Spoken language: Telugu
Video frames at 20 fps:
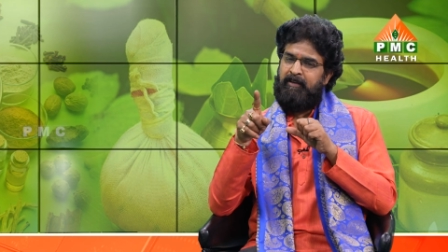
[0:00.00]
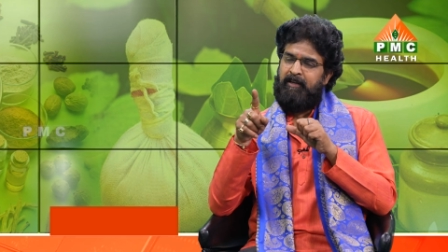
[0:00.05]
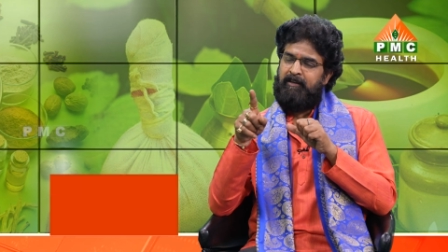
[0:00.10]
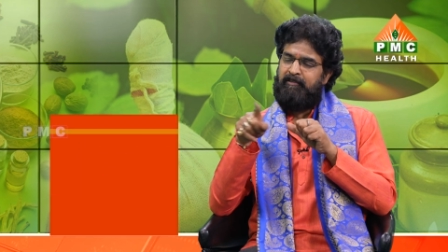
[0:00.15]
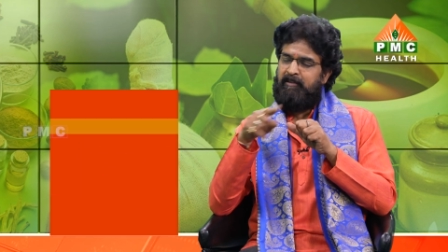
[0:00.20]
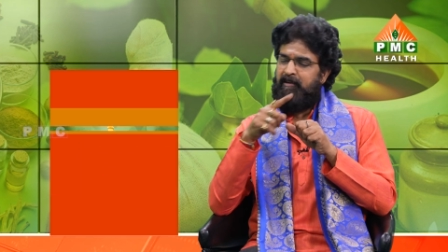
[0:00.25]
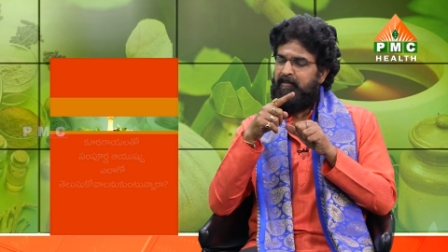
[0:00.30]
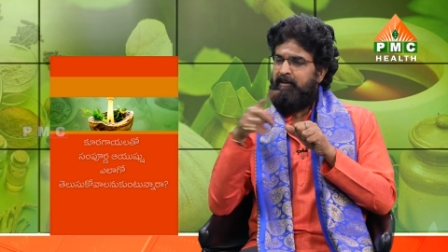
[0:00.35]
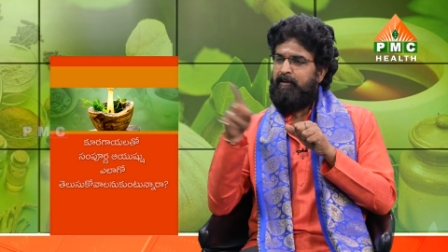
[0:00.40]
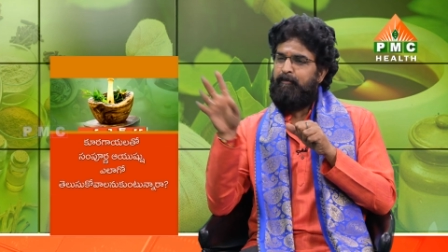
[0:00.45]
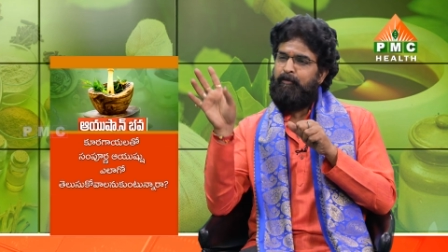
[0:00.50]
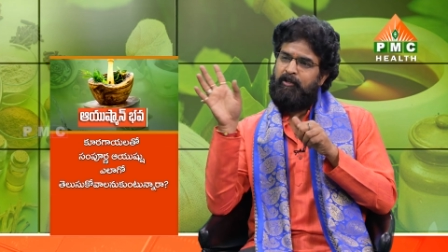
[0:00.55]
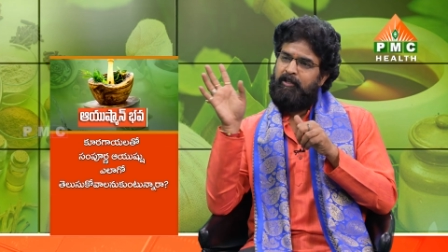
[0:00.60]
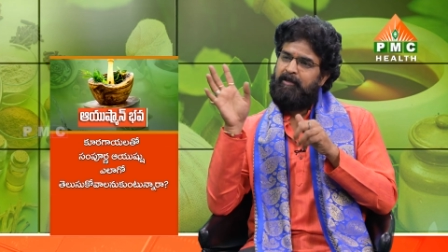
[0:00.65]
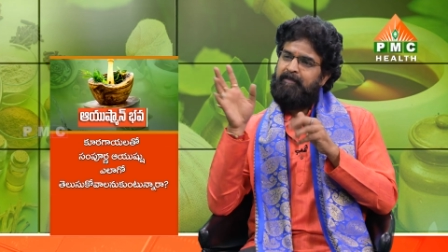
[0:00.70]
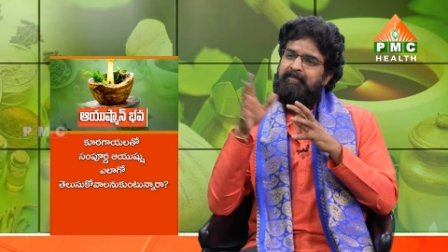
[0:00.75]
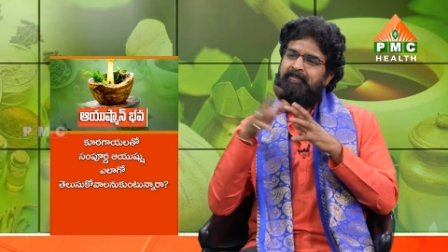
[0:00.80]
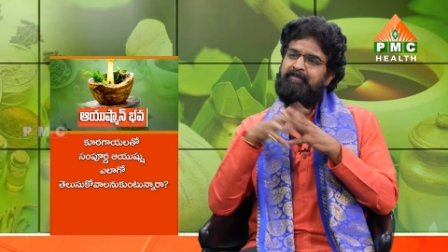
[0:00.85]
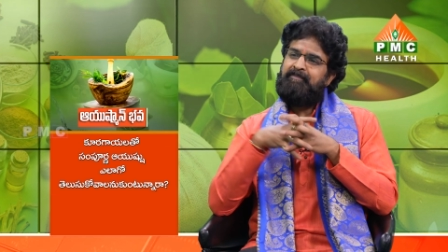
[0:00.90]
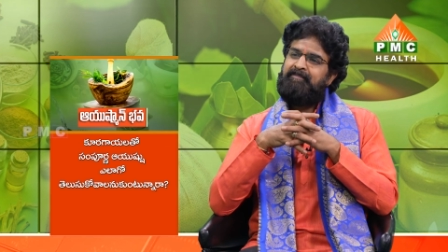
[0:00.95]
చేస్తున్నారో అవన్నీ పోతాయి
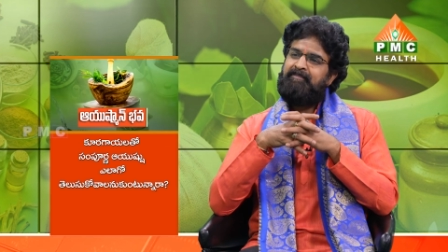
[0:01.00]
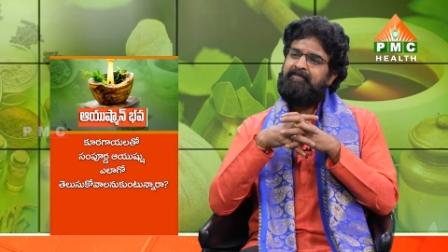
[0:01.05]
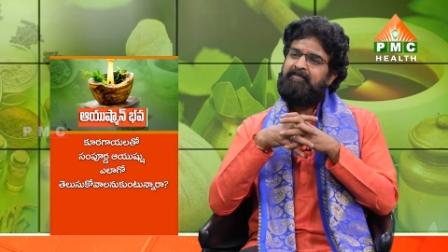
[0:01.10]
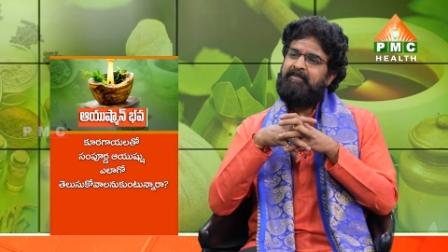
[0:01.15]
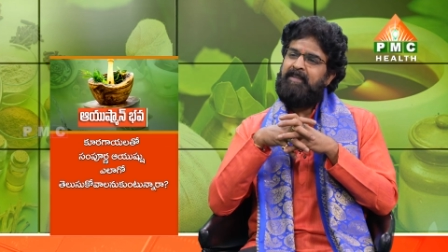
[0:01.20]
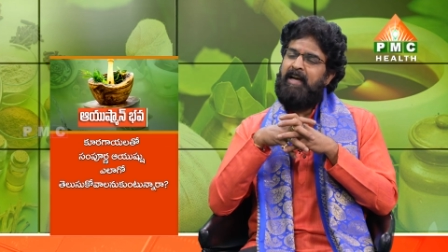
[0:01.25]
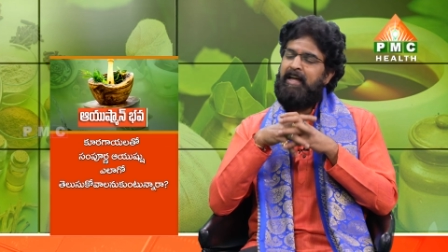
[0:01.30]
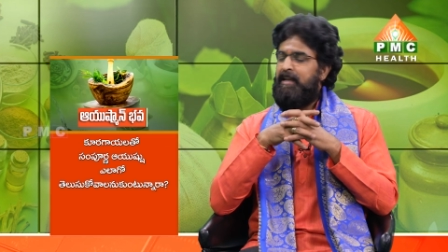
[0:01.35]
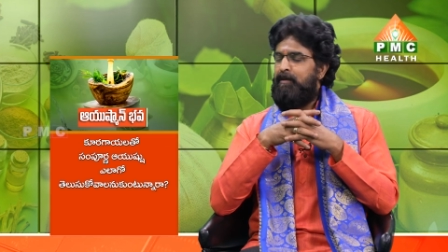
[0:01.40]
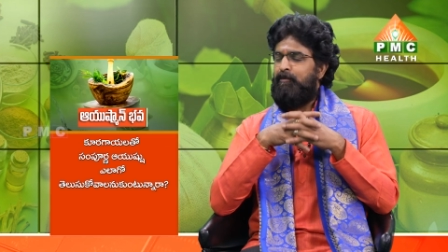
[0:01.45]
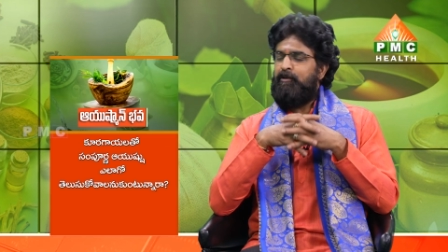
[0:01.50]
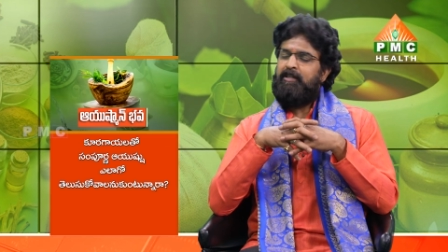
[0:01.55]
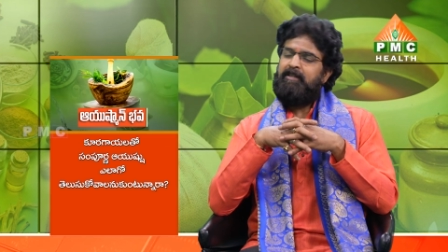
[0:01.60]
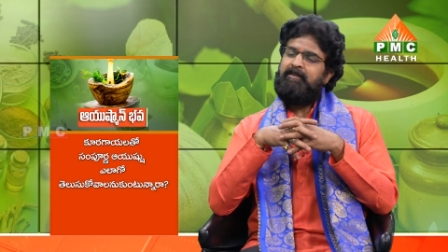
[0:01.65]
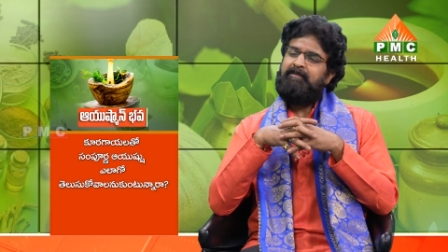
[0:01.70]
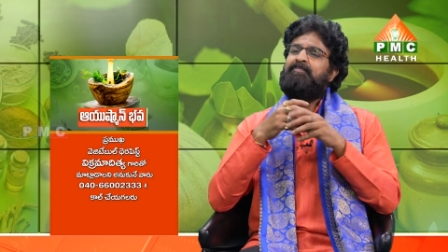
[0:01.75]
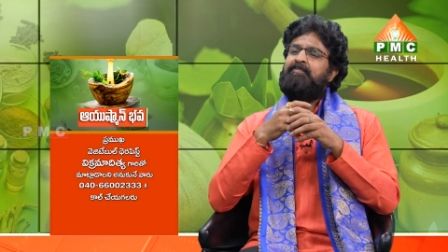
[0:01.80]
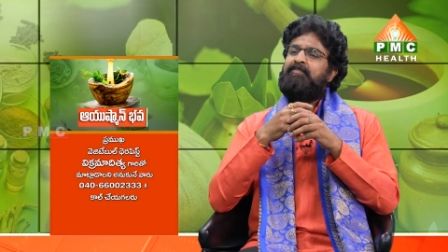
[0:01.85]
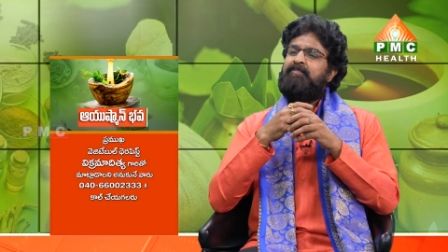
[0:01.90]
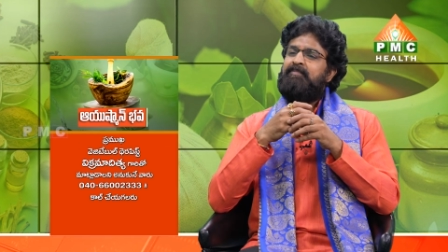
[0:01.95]
అన్నీ పోతాయి
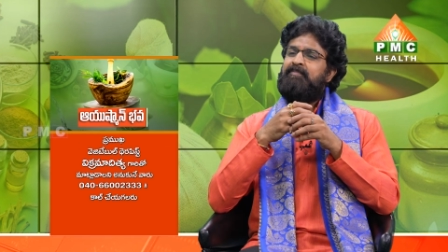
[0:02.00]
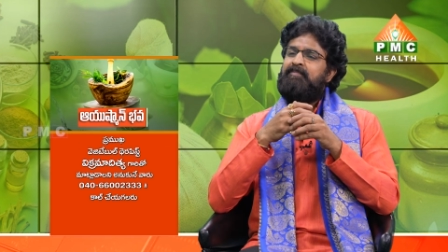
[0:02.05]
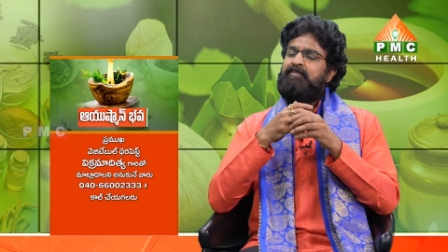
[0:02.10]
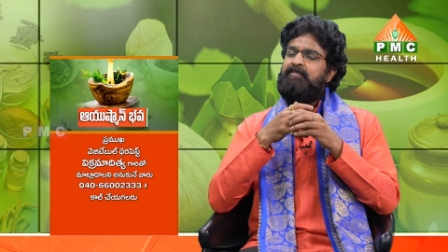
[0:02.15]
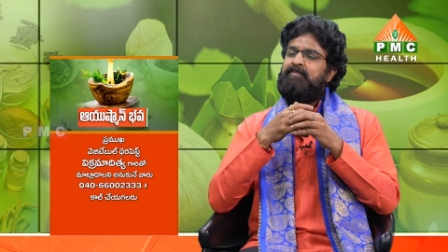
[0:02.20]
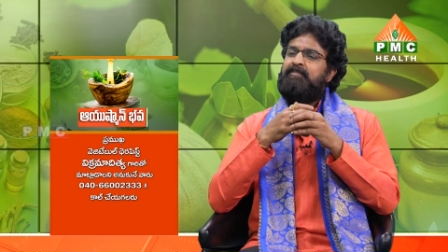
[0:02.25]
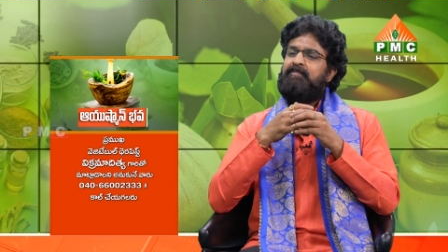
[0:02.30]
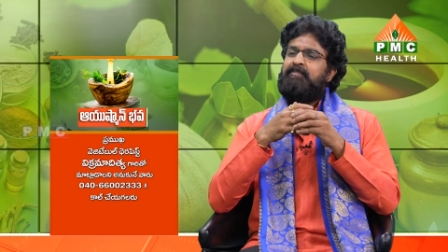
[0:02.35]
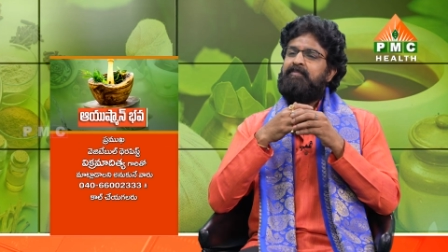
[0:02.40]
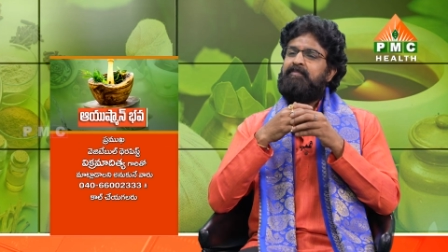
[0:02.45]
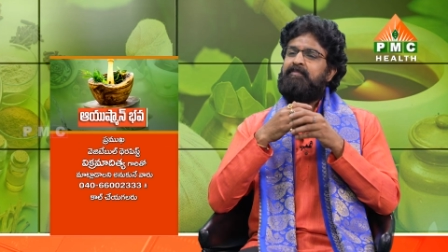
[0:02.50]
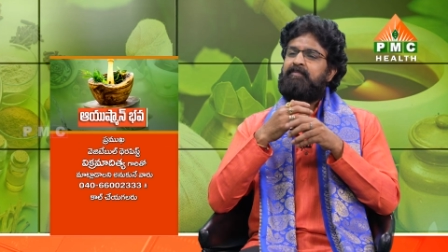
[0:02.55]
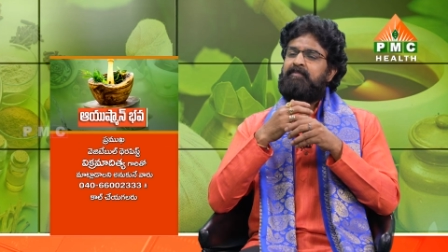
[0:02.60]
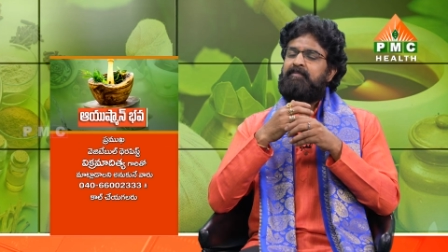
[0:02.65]
చెప్పండి